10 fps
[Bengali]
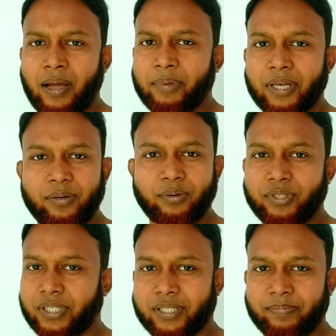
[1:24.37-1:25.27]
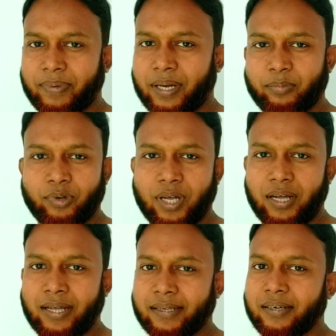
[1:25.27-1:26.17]
আমি এখন যেতে পারবো না
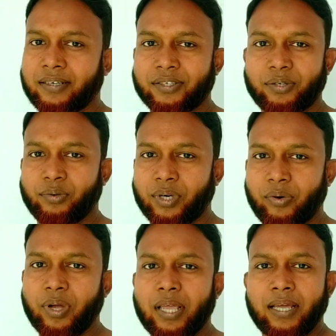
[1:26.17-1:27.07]
আই কান্ট গো নাও